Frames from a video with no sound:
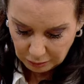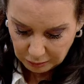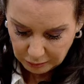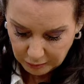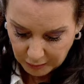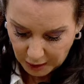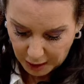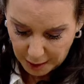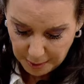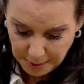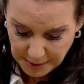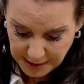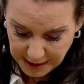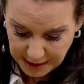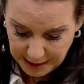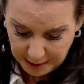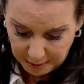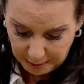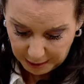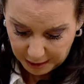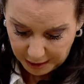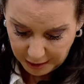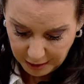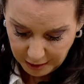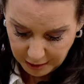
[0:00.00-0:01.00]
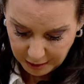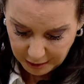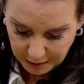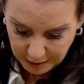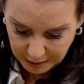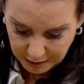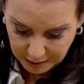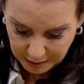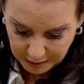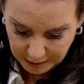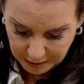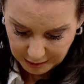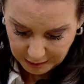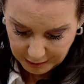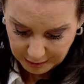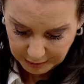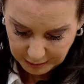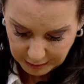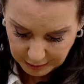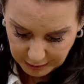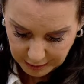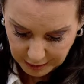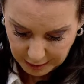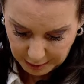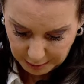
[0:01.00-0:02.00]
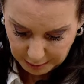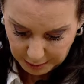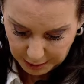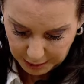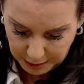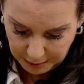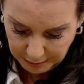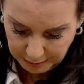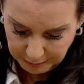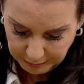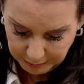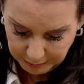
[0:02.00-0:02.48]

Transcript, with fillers: Hepsini mi? Evet. Tamam.